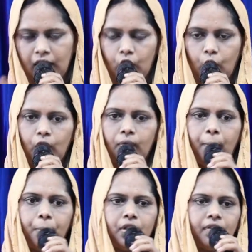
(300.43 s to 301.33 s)
కుడివైపు
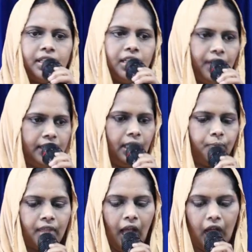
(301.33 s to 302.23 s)
ఉన్నటువంటి వ్యక్తి
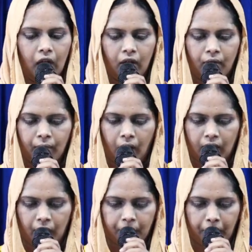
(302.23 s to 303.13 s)
ఆ ఒక
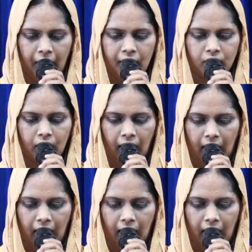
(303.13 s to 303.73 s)
పేరుకు ఒక